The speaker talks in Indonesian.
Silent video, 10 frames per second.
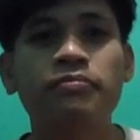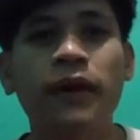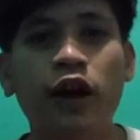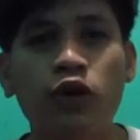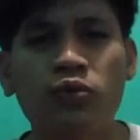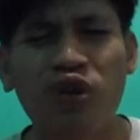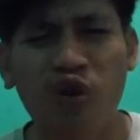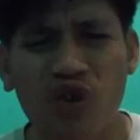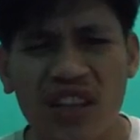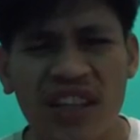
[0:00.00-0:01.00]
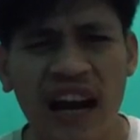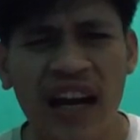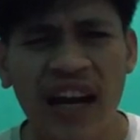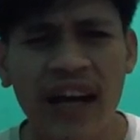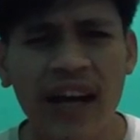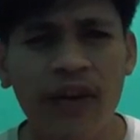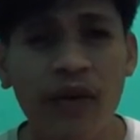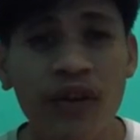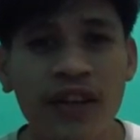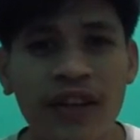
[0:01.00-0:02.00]
maklum grogi agak-agak
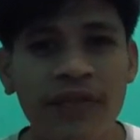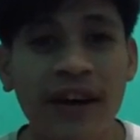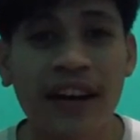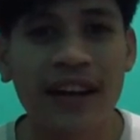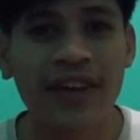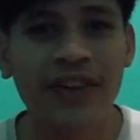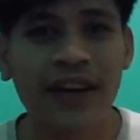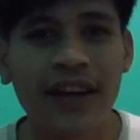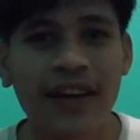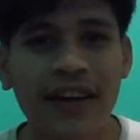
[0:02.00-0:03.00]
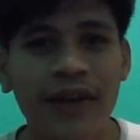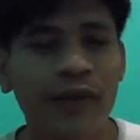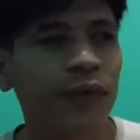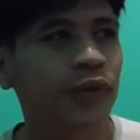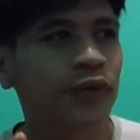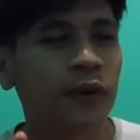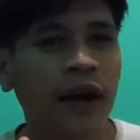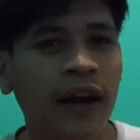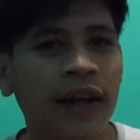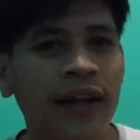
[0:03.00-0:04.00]
grogi gimana gitu kan aduh
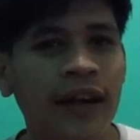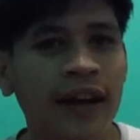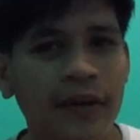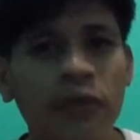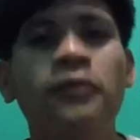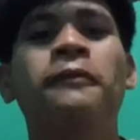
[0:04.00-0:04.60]
suaranya ganggu